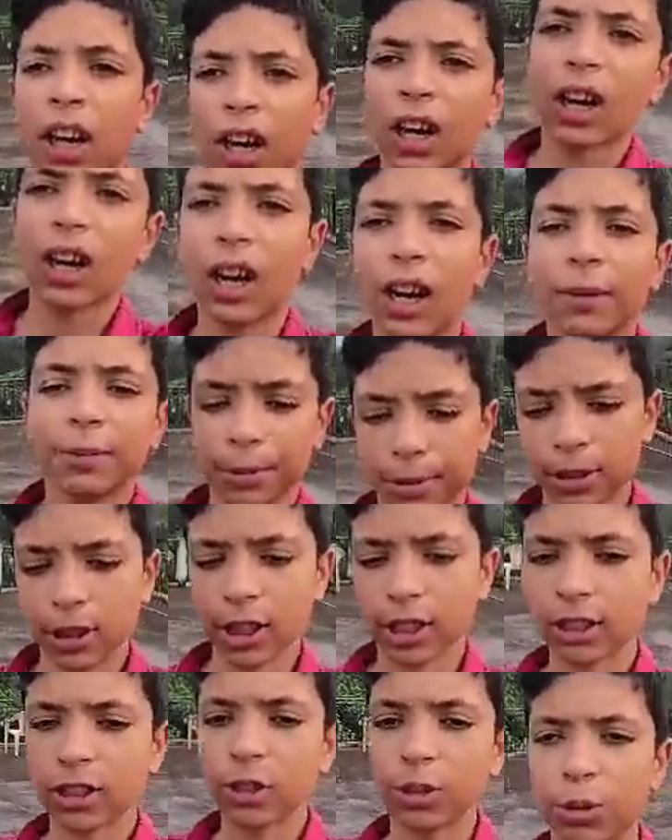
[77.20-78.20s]
अगर आप
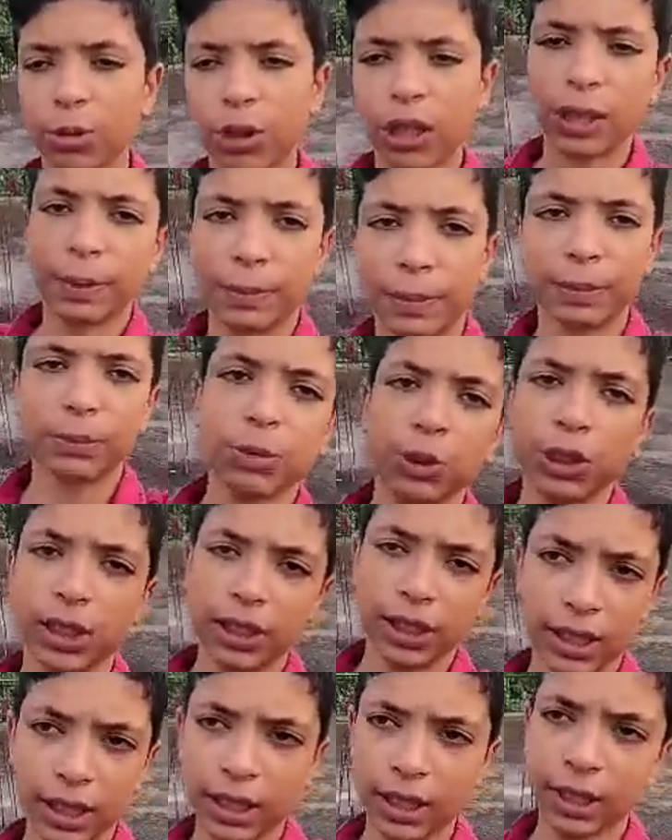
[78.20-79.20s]
चाहते हो वहाँ पर
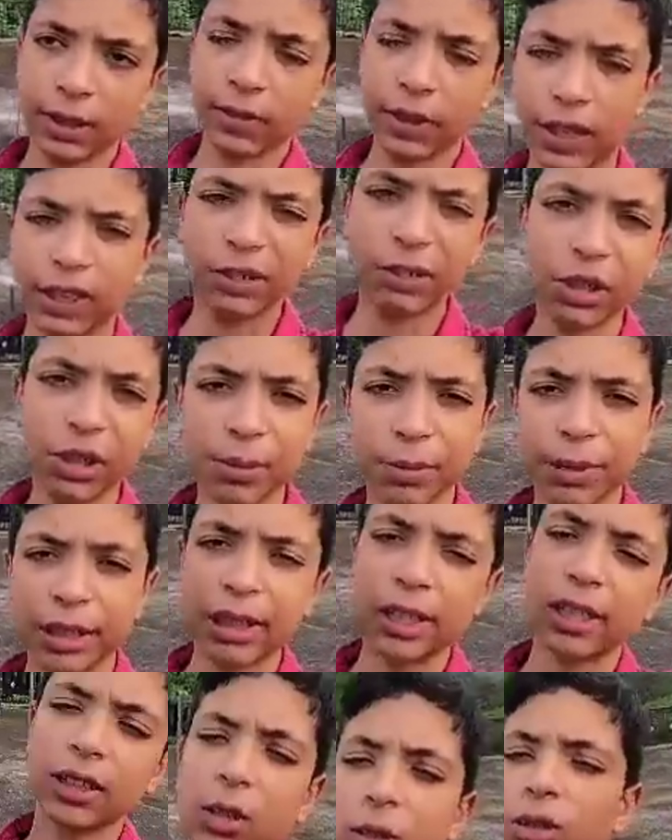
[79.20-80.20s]
मुझे फ्रेंड रिक्वेस्ट
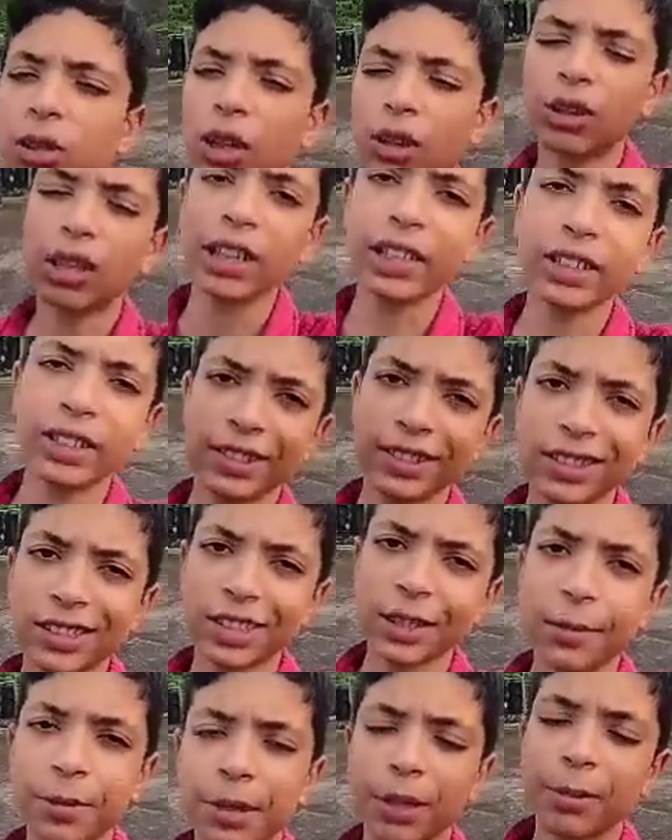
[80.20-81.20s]
भेजना तो जाओ लिंक
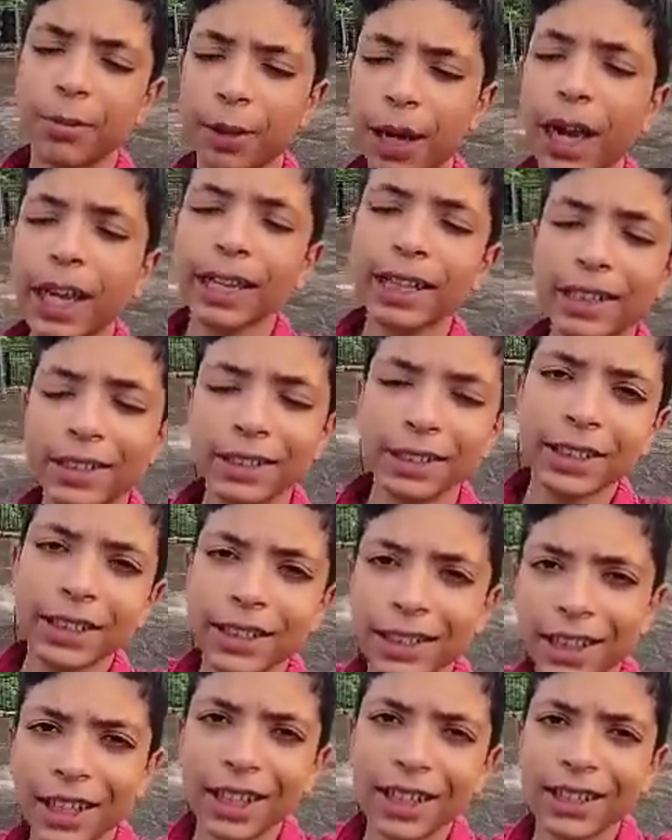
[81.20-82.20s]
डिस्क्रिप्शन में भाई किस
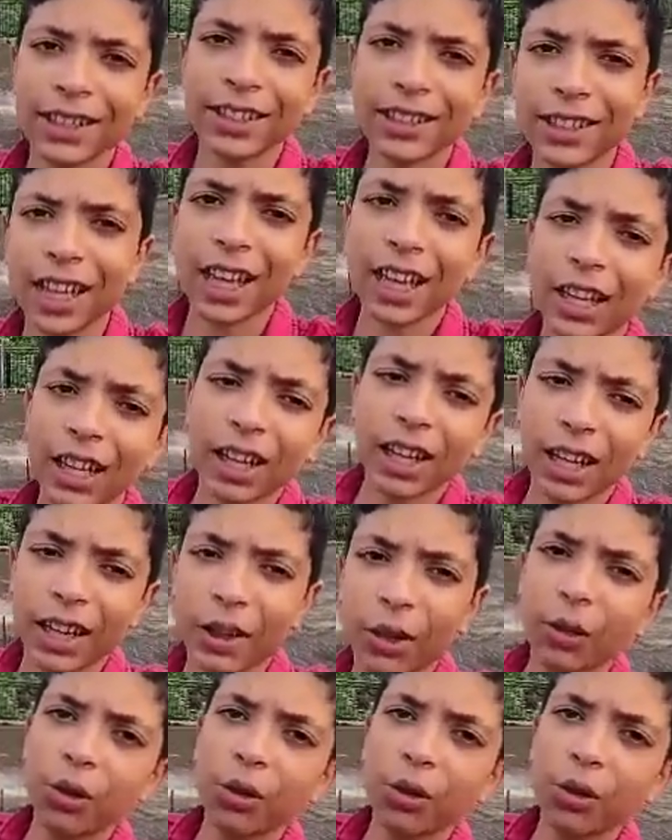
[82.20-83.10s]
चीज़ का इंतज़ार कर रहे